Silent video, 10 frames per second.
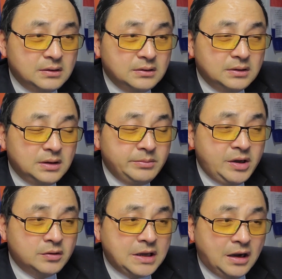呃，没
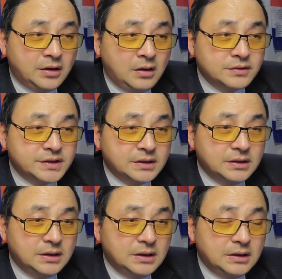有达到这
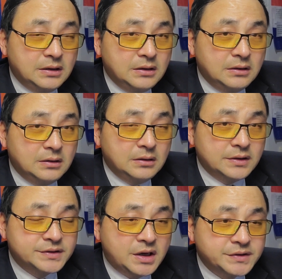个
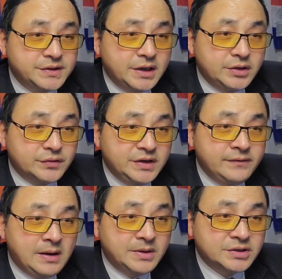上限，有一
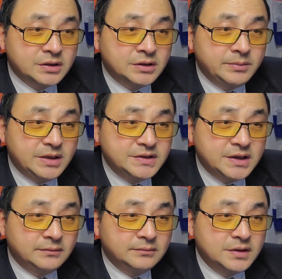万名乘客的明
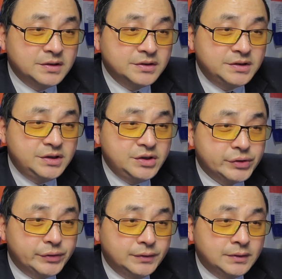显。西
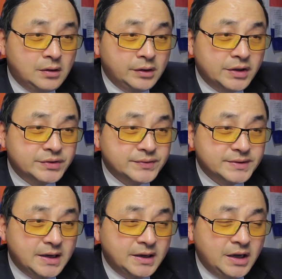九龙高铁总
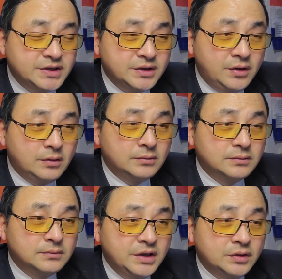站开启后，
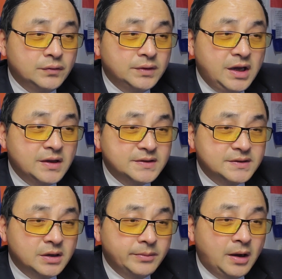引入电子
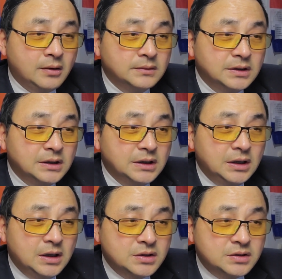车票，
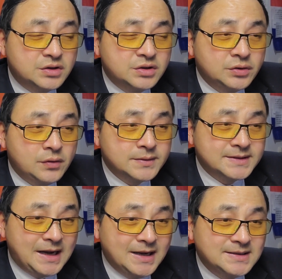自动
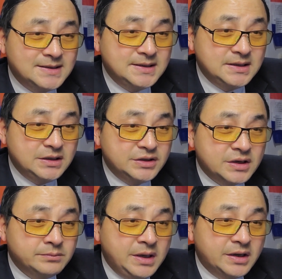闸机以人
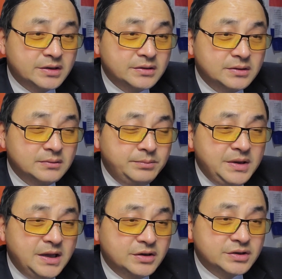面
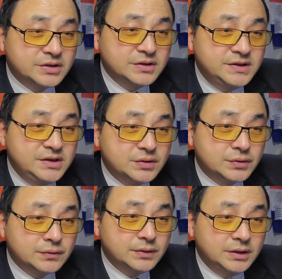辨识技
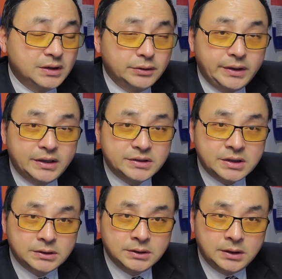术核对
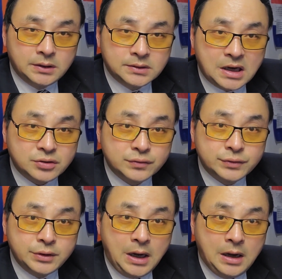乘客。大数
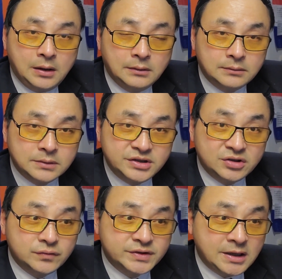据啊，进
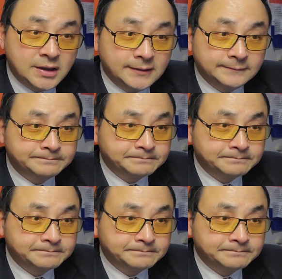入香港。